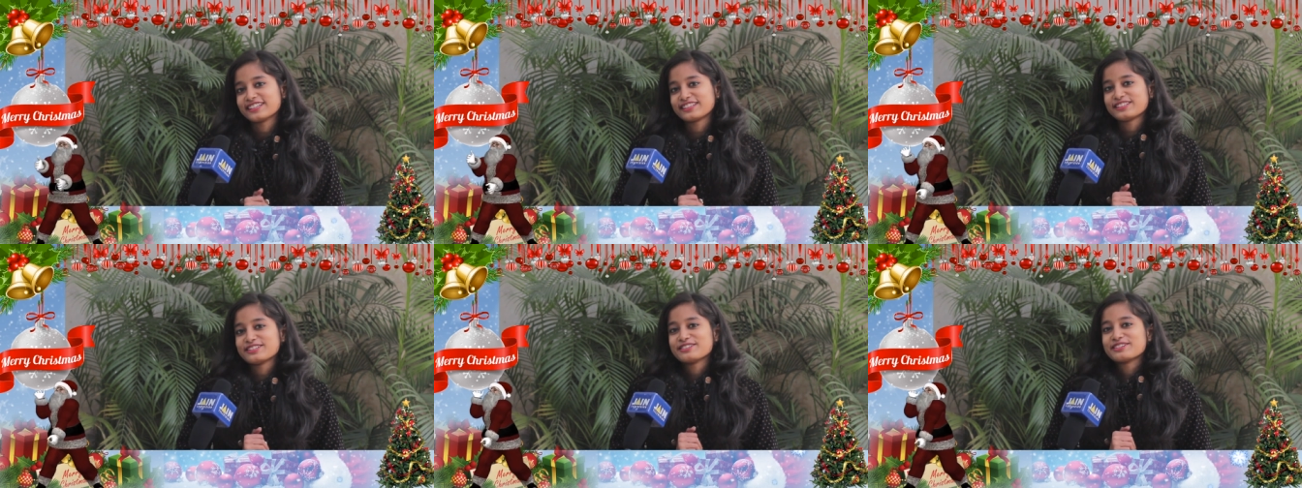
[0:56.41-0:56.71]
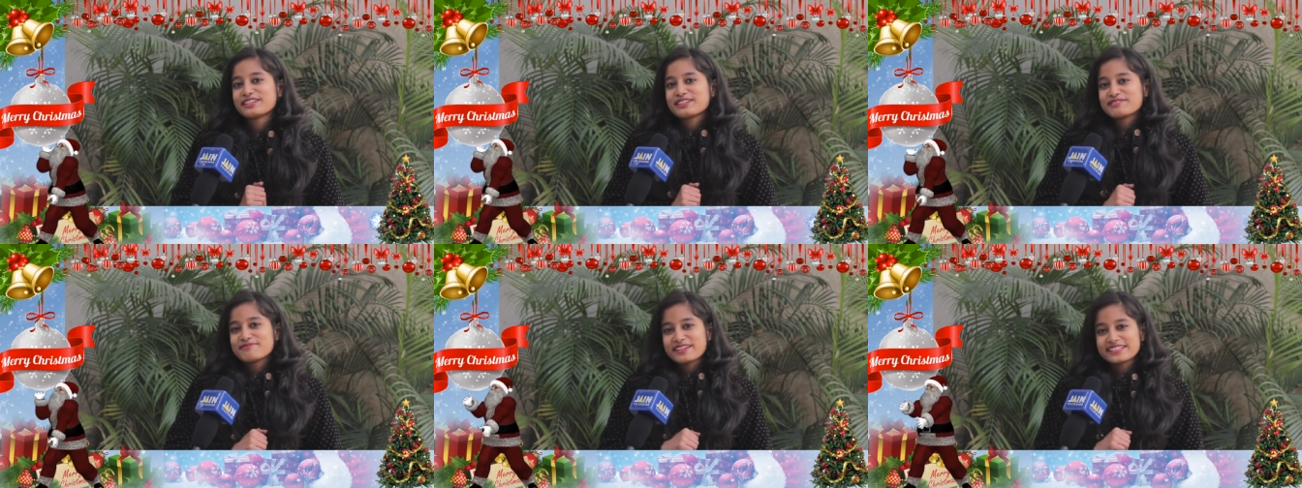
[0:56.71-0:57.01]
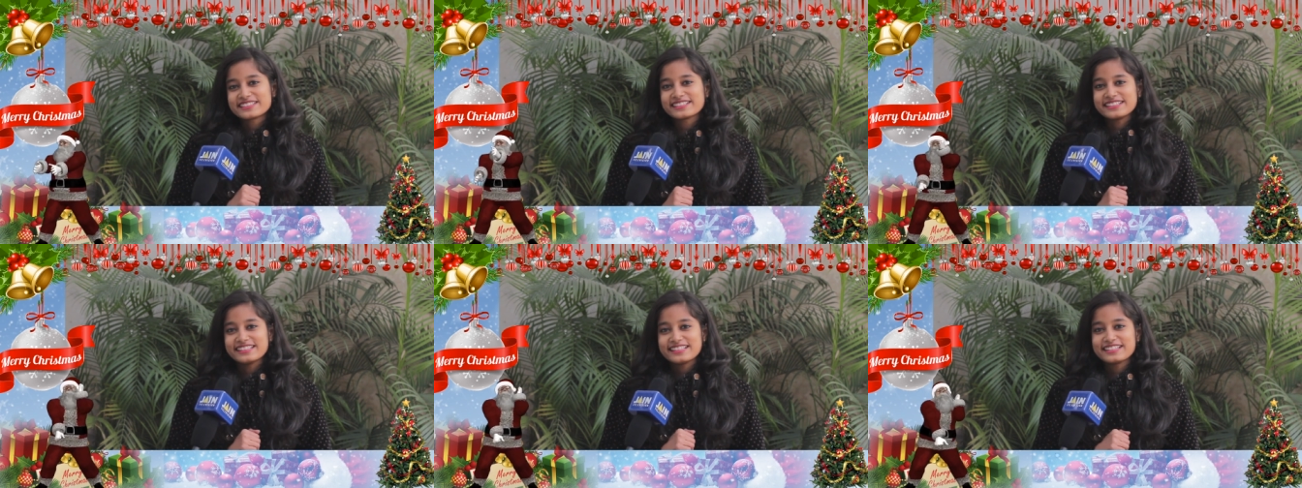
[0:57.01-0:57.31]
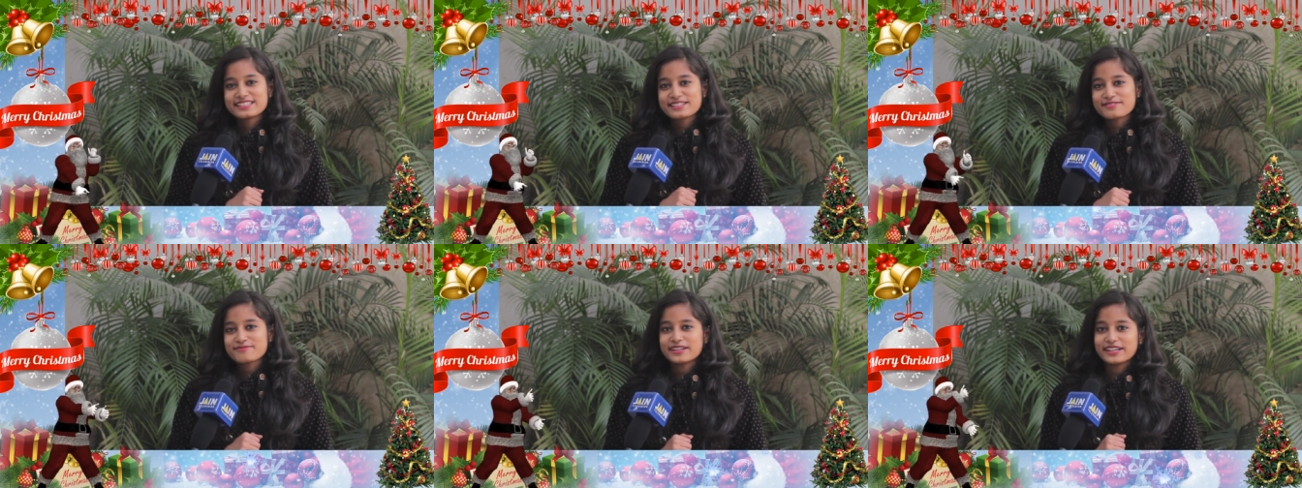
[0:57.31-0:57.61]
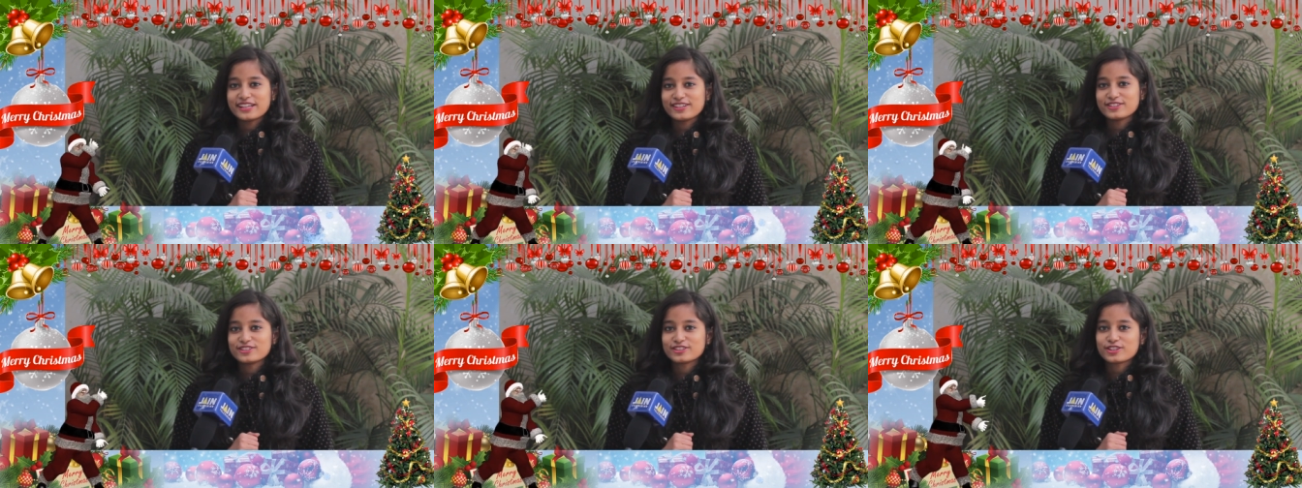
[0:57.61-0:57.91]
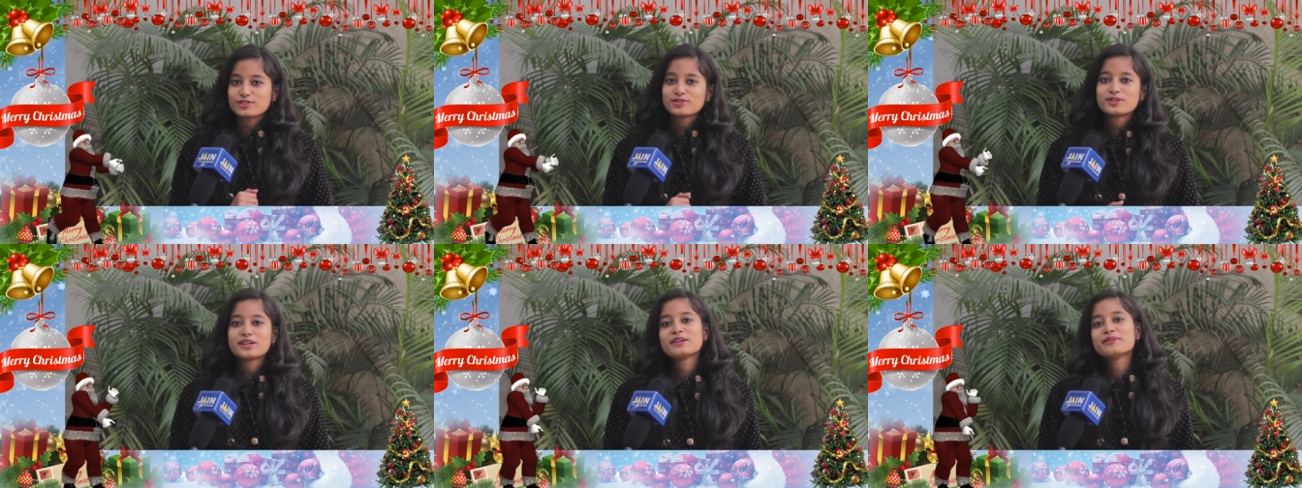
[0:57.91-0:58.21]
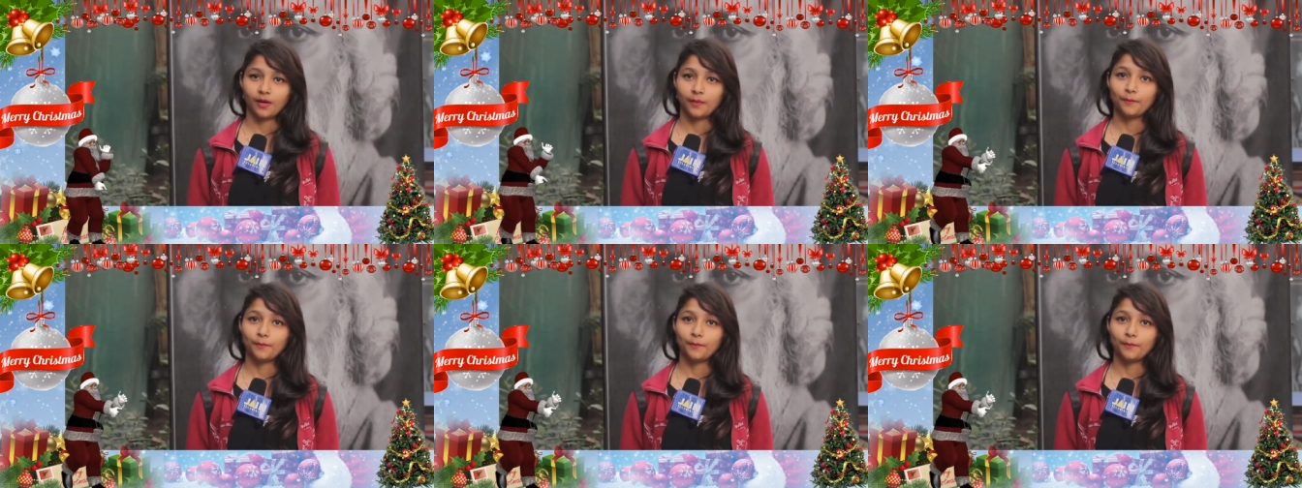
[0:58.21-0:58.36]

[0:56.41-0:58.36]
करती हूँ कि मैं जल्दी से बड़ी हो जाऊँ